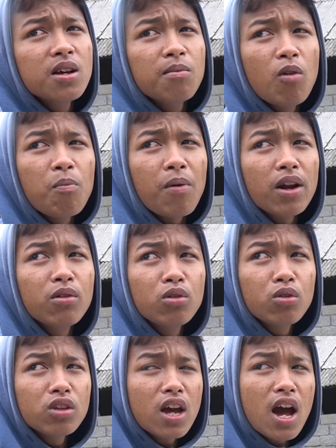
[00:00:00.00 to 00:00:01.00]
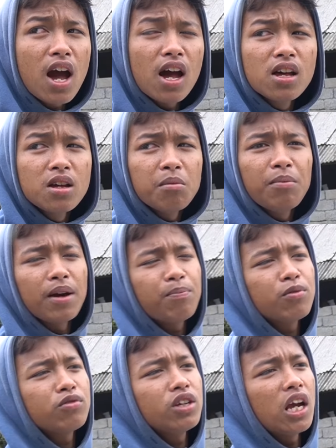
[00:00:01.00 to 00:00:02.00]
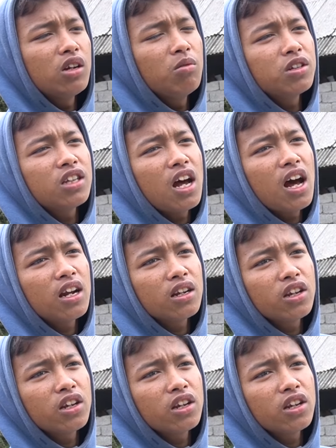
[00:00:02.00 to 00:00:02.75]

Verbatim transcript: pompa duyungnya biar perutnya itu besar.